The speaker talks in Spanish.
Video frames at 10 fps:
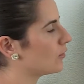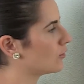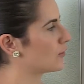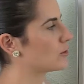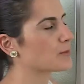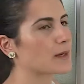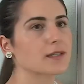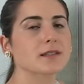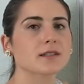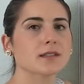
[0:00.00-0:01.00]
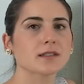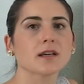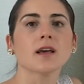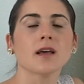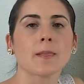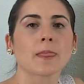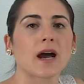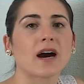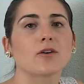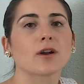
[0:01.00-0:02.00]
Lo de los paréntesis
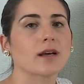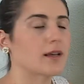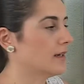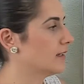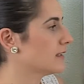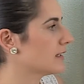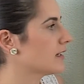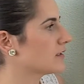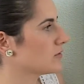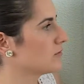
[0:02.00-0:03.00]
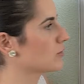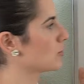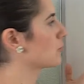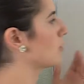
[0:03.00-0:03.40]
ahora en este caso no nos